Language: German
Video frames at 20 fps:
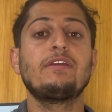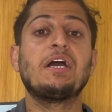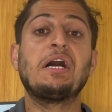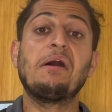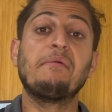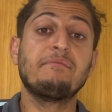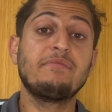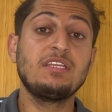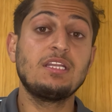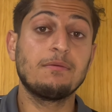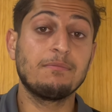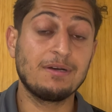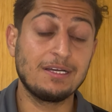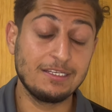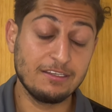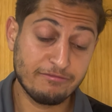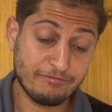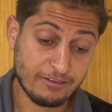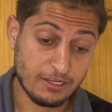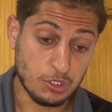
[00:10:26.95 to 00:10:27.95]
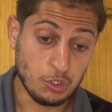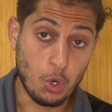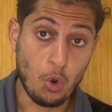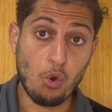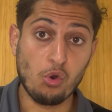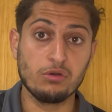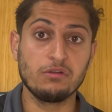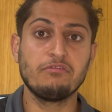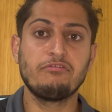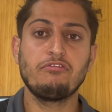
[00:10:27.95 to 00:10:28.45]
Wir haben wieder mal
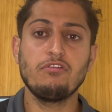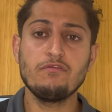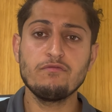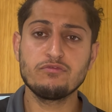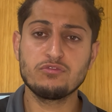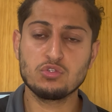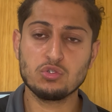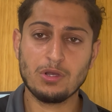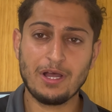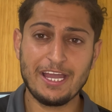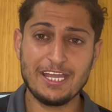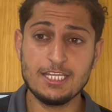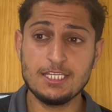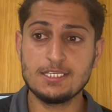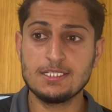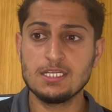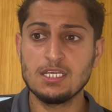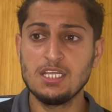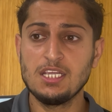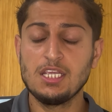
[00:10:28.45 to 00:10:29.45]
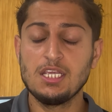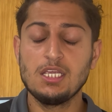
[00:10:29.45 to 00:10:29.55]
verloren. 5 zu 1.